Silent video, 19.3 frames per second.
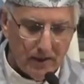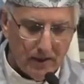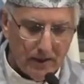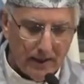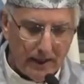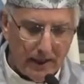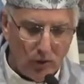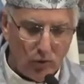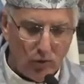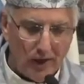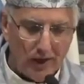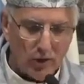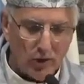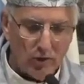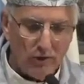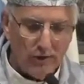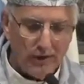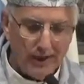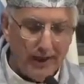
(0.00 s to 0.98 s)
El lugar
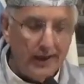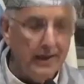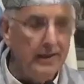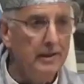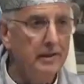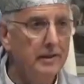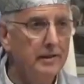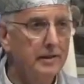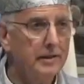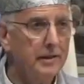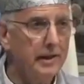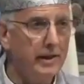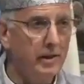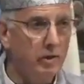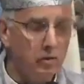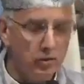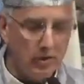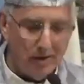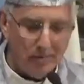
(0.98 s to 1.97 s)
donde Él, que
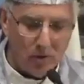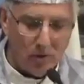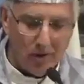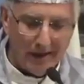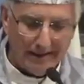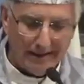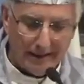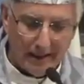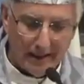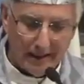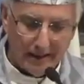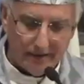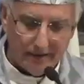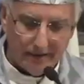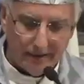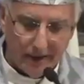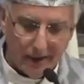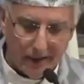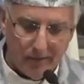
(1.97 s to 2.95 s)
nos amó hasta el
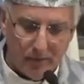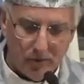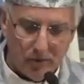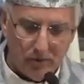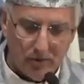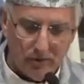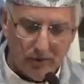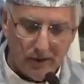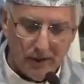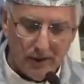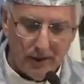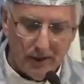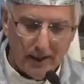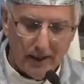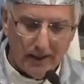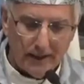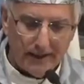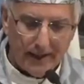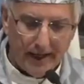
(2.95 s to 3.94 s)
extremo,
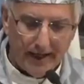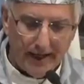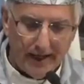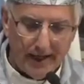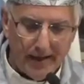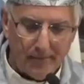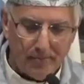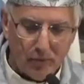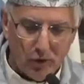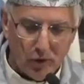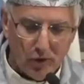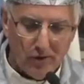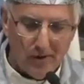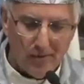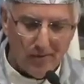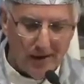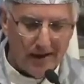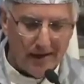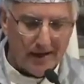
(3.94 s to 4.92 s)
dará la
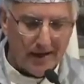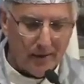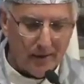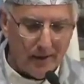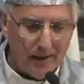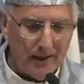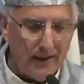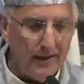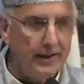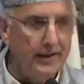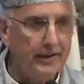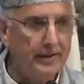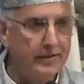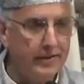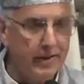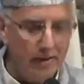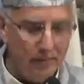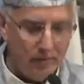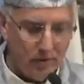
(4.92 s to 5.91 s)
prueba más cabal de
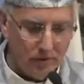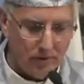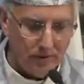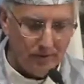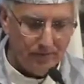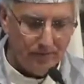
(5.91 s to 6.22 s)
ese amor.